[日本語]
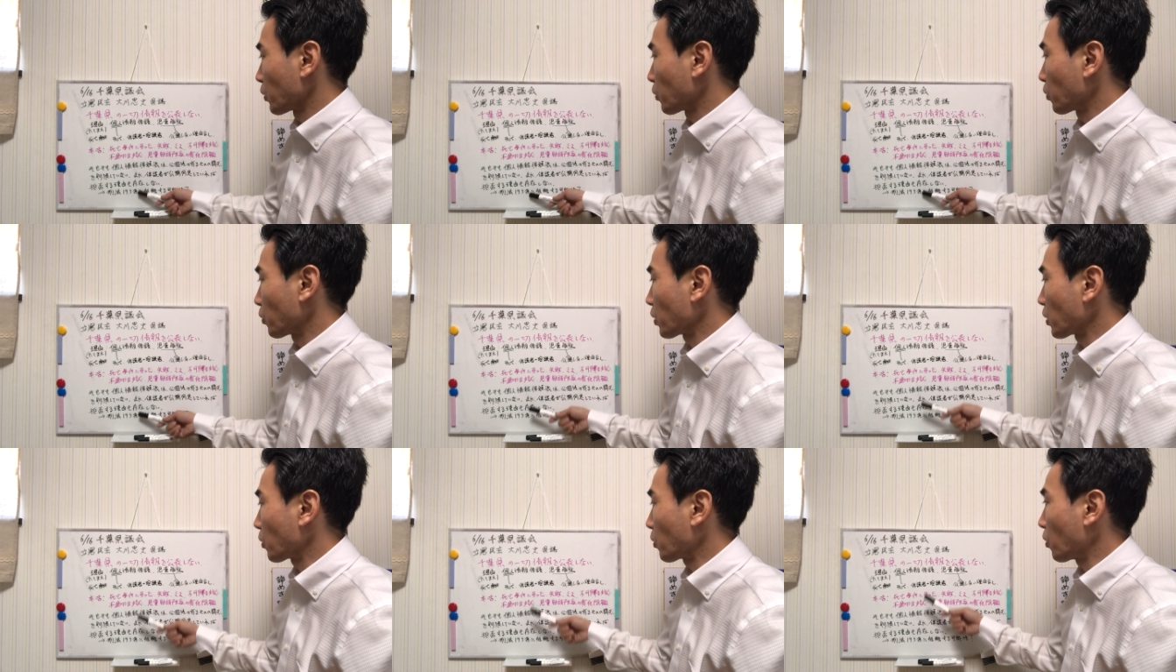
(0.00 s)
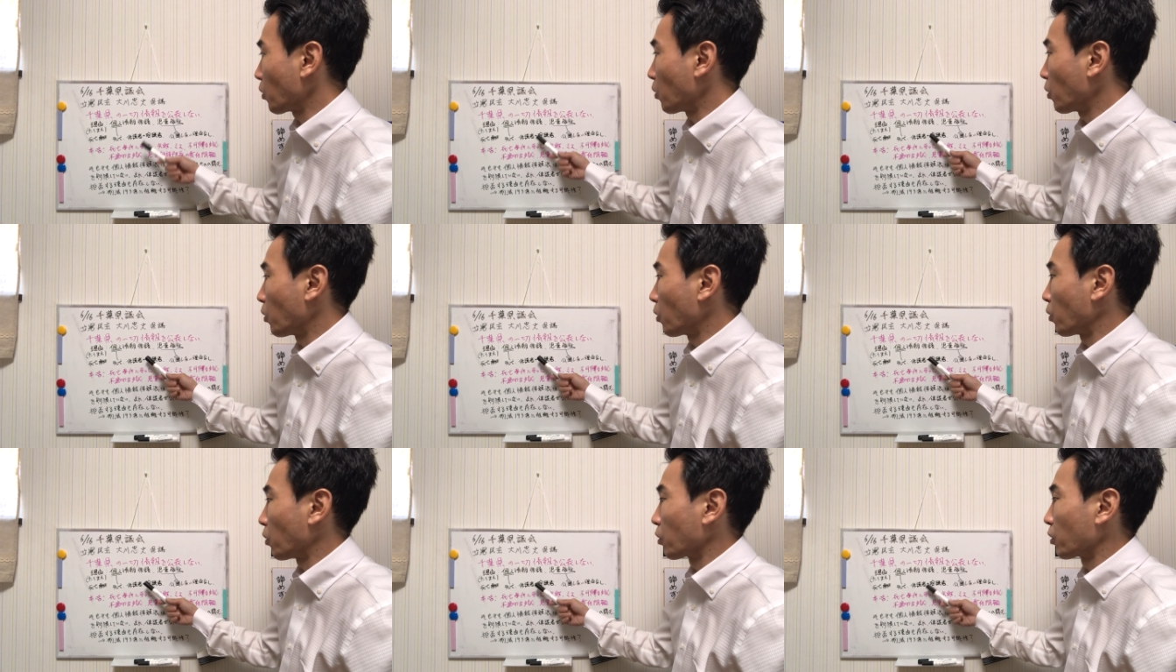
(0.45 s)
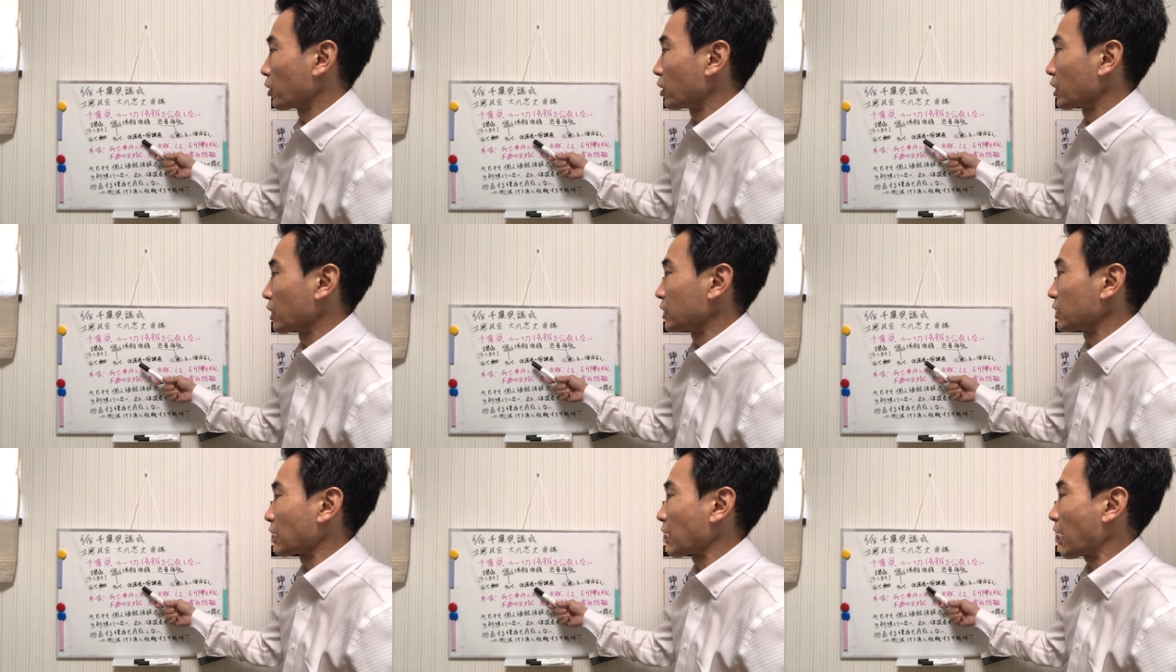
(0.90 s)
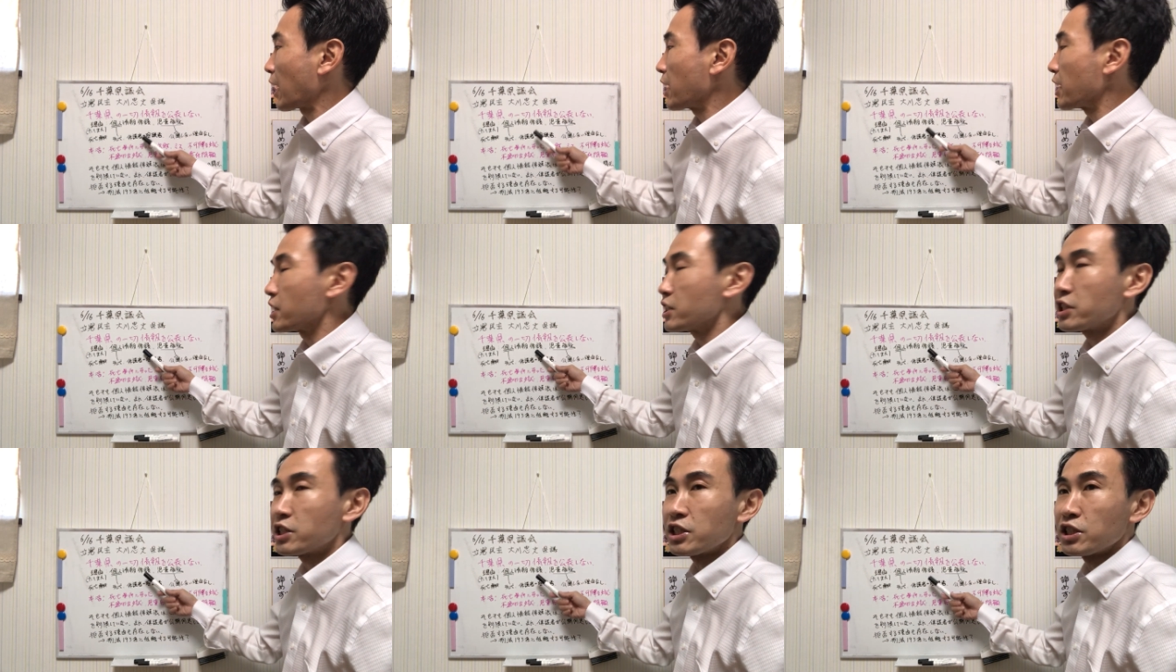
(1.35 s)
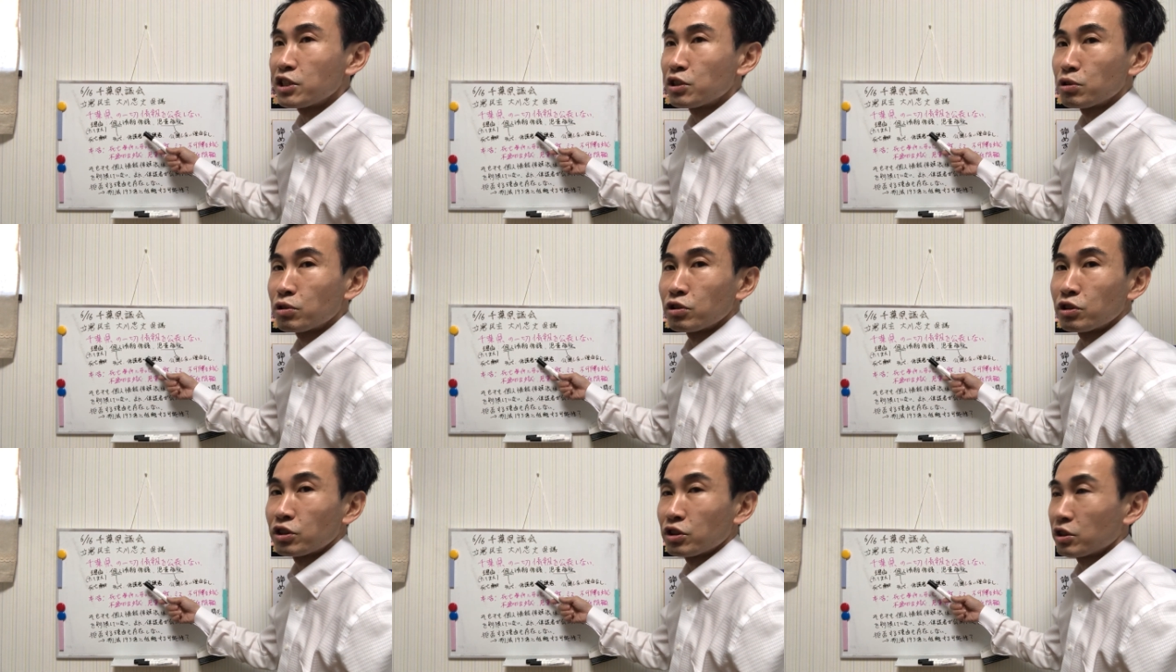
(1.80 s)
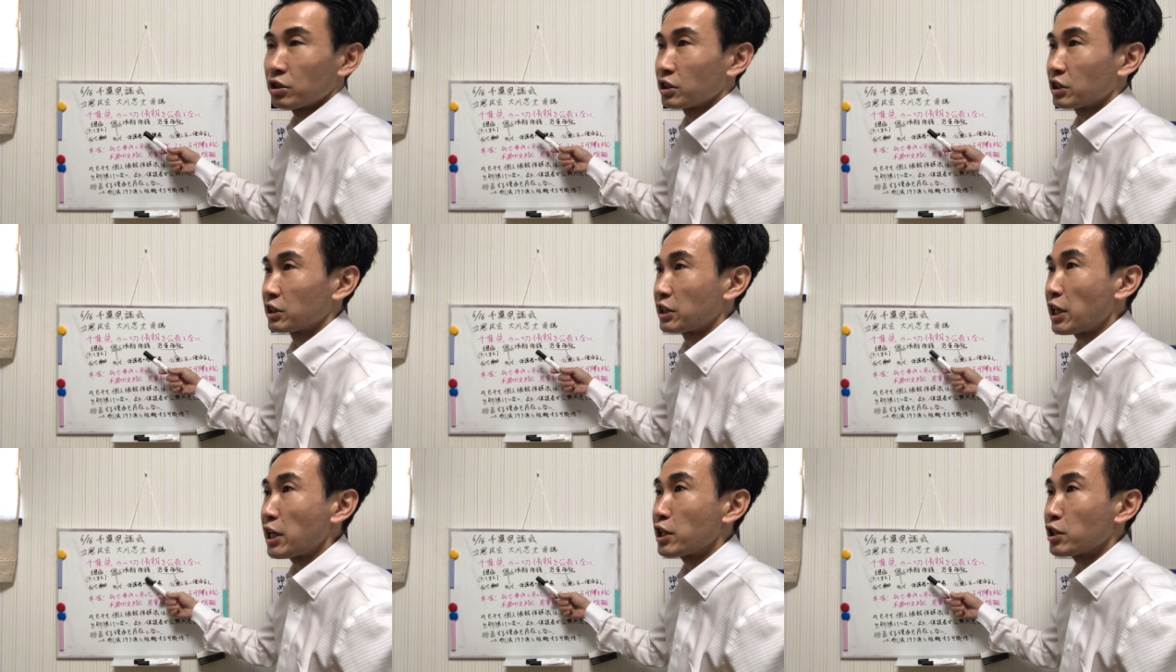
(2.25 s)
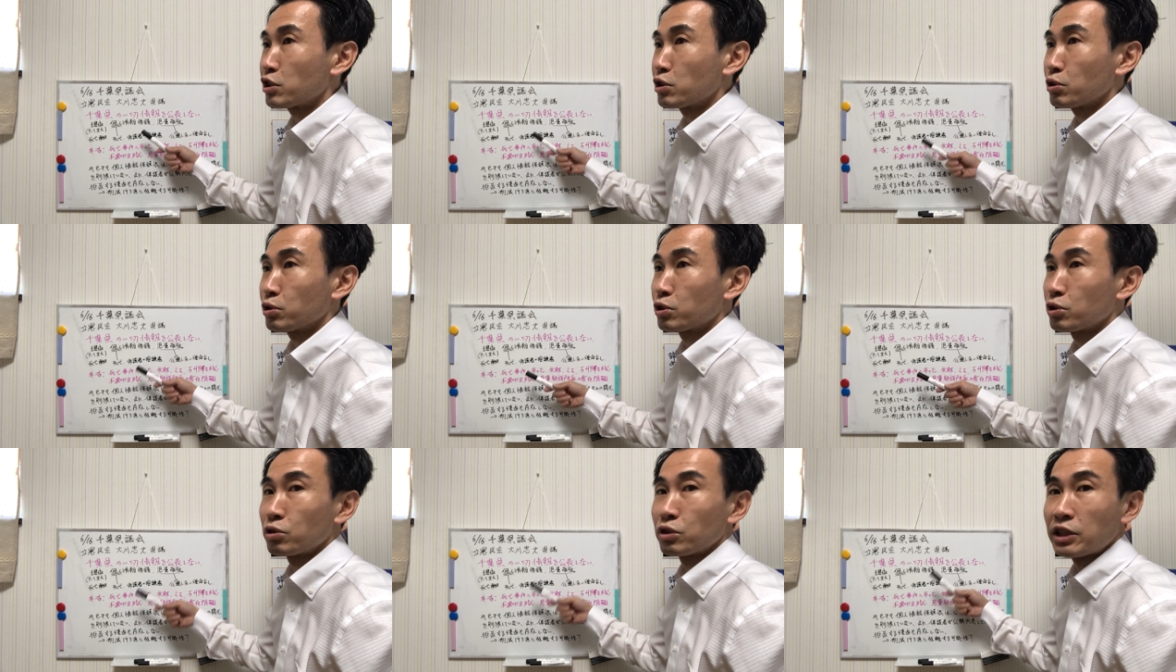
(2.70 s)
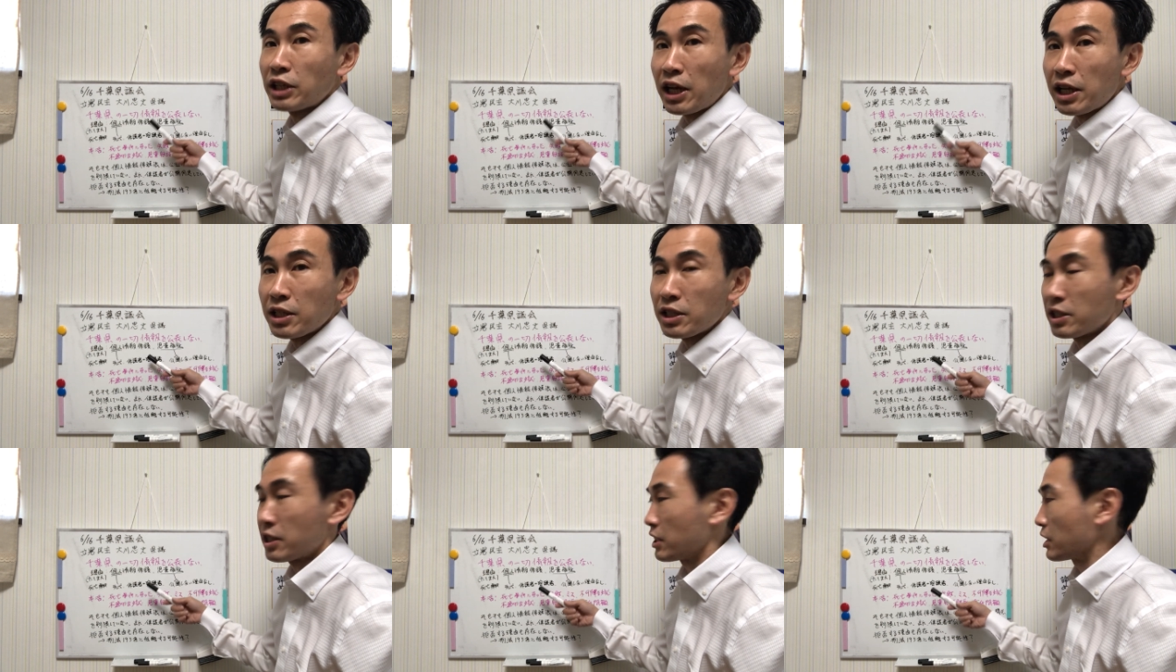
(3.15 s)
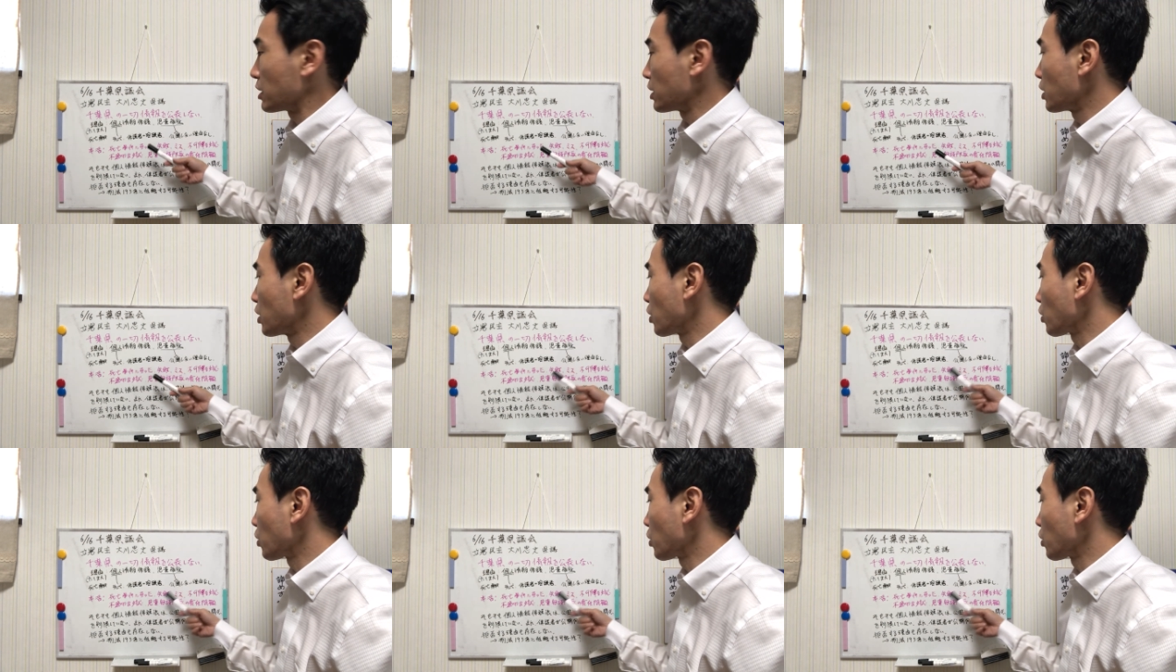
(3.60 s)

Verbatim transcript: これを開示する請求する権利